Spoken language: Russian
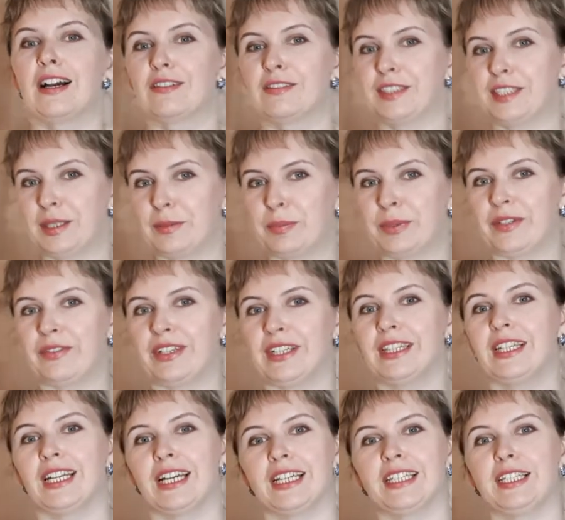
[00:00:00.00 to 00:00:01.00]
Всем
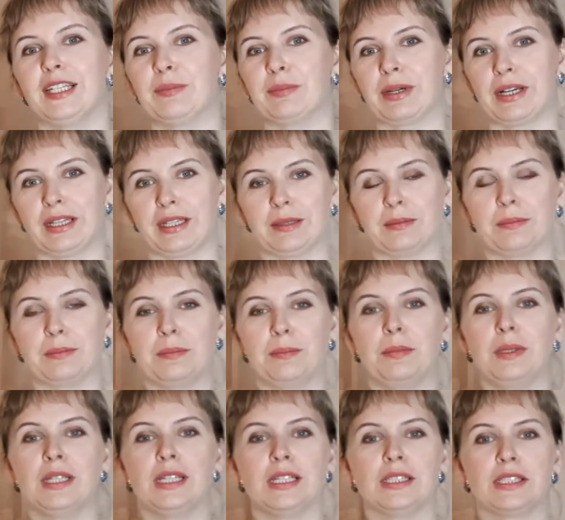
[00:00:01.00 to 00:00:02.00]
привет, дорогие мои!
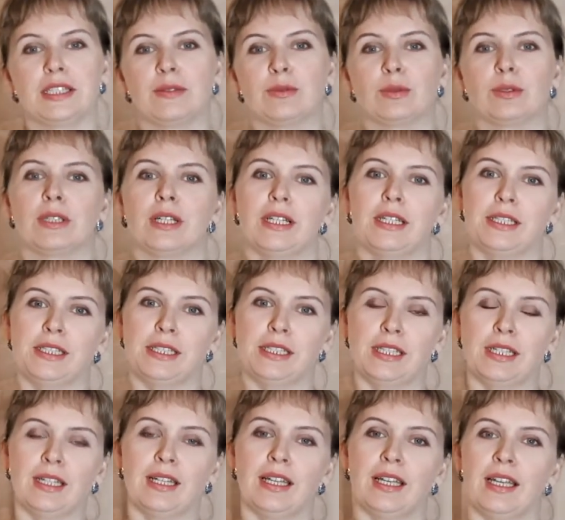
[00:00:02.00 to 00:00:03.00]
Меня зовут
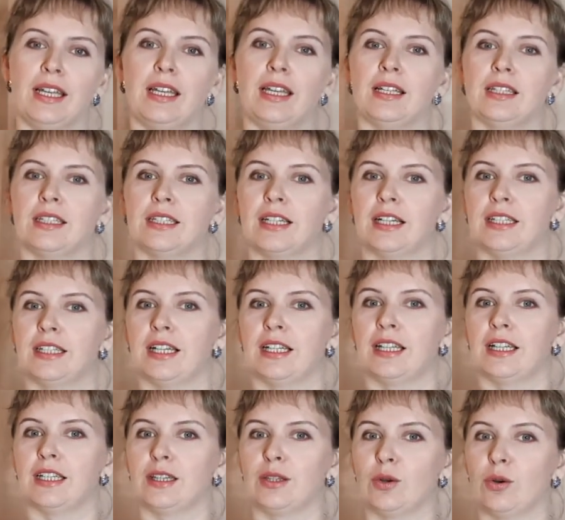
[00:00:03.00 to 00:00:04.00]
Лидия, и это канал
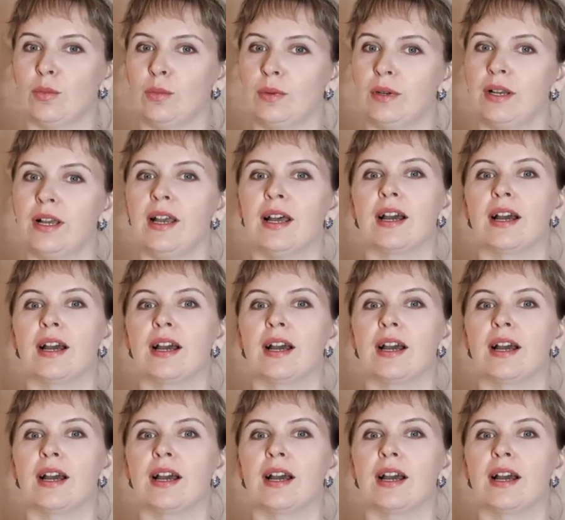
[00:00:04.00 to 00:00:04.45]
о том,